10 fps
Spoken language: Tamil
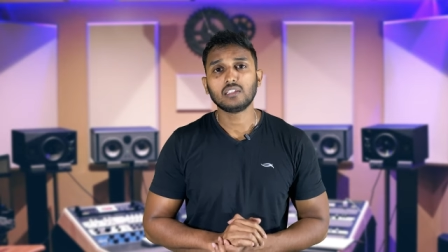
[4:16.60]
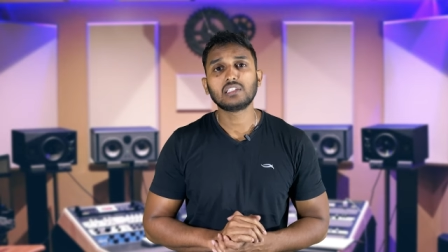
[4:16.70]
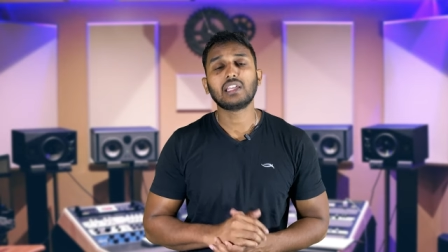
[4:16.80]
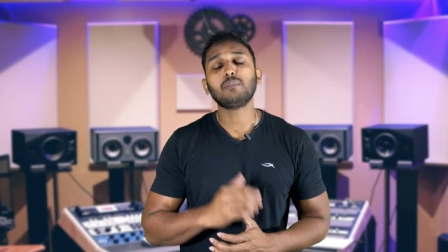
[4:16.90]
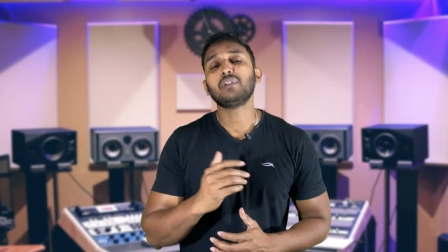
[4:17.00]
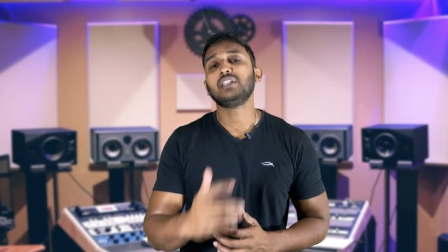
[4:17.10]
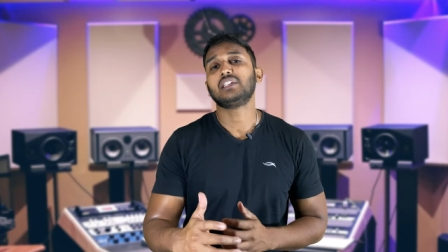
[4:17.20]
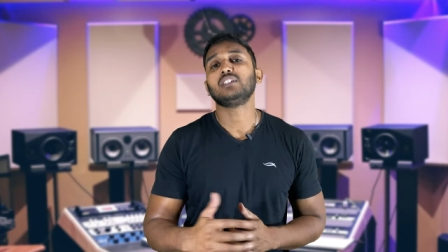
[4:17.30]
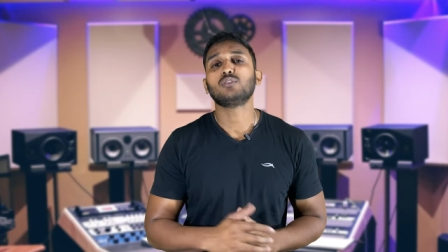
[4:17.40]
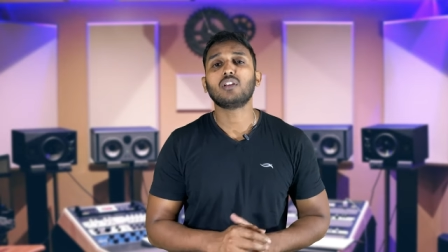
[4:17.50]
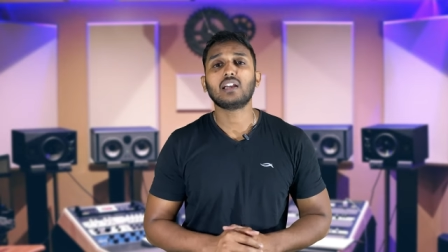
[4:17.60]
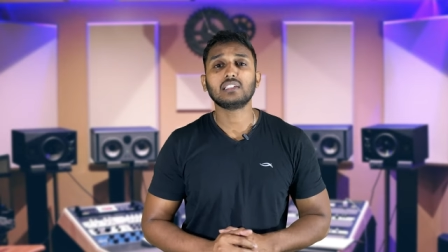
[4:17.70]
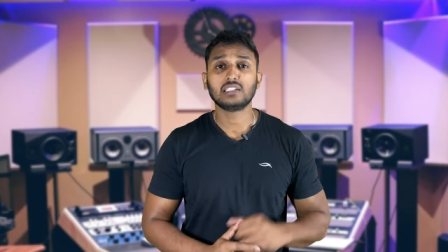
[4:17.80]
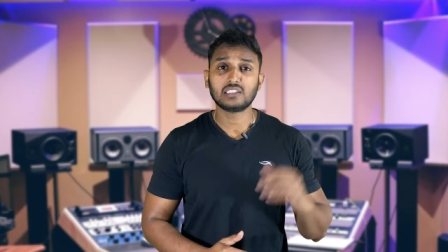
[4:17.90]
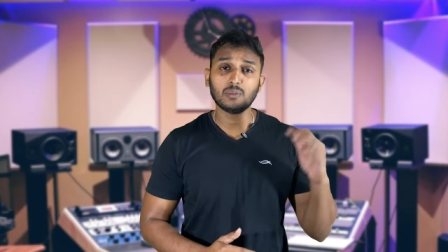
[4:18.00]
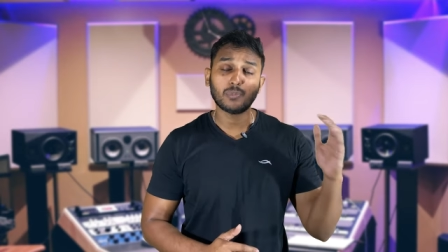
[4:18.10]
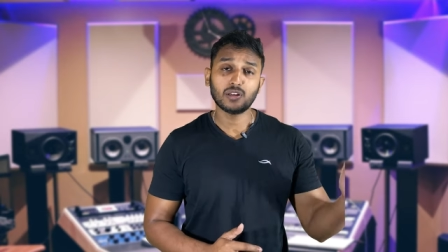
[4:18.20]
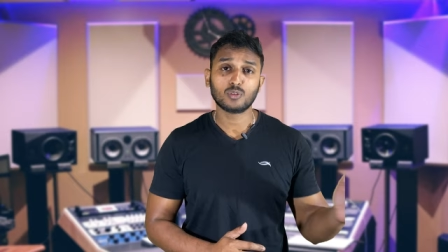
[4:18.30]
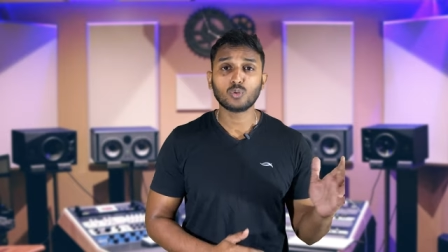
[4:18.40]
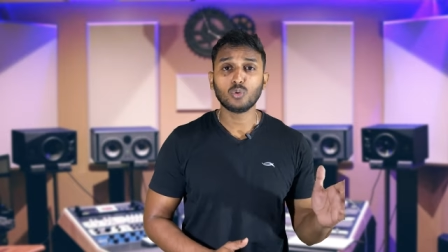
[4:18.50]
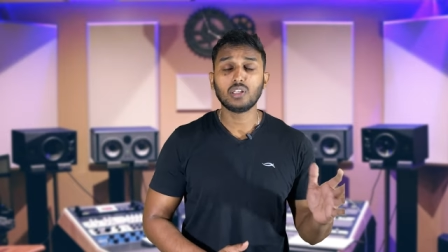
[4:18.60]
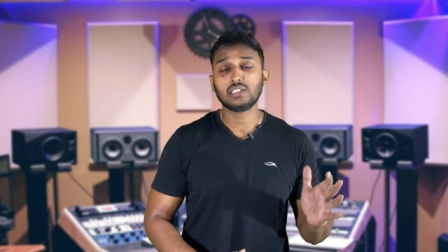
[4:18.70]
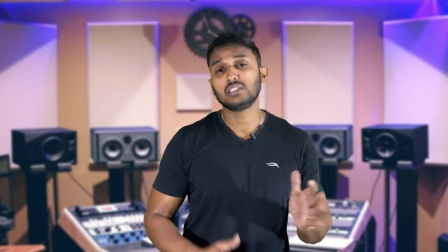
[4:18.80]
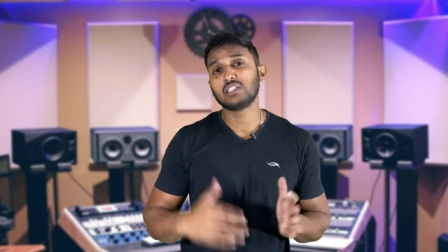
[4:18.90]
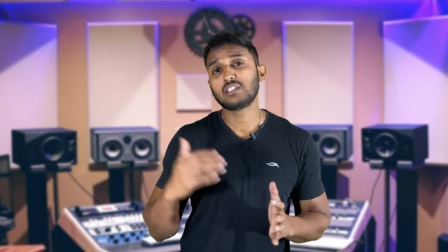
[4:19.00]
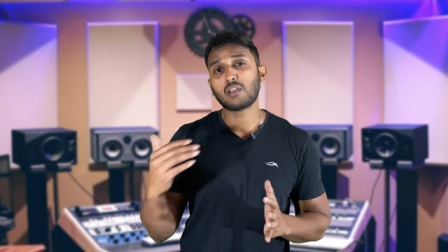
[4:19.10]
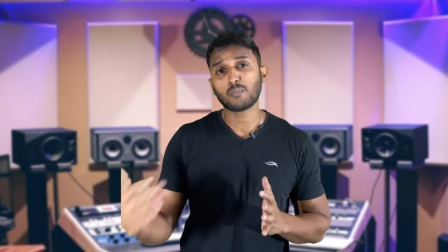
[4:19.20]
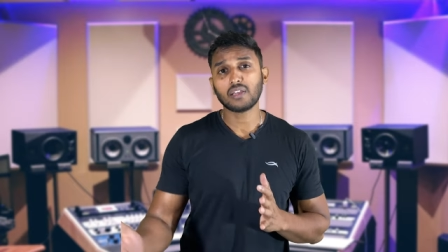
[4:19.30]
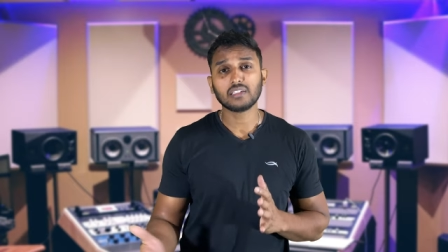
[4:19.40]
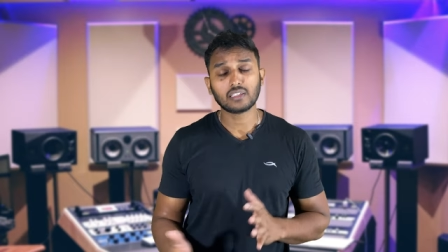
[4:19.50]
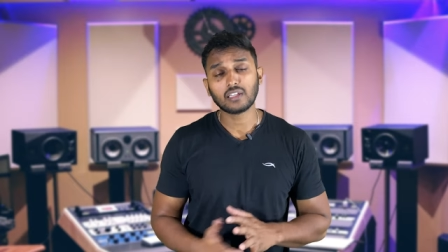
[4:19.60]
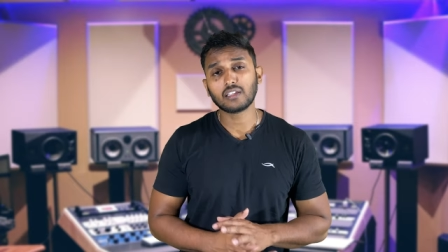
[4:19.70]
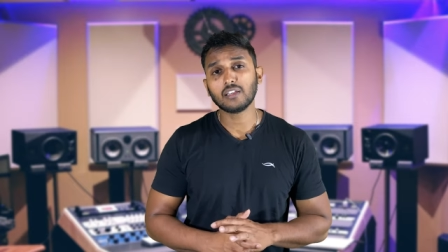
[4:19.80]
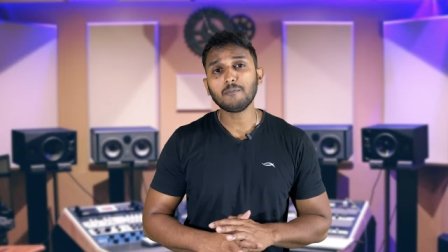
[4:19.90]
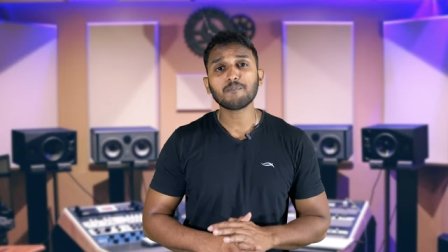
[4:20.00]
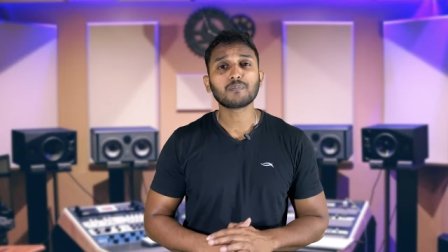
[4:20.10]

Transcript: இது சரி பண்ணியிருக்கேன்னு சொல்கிறாங்க சிக்ஸ்டீன் பாயிண்ட் டூலேருந்து சிக்ஸ்டீன் பாயிண்ட் த்ரீக்கு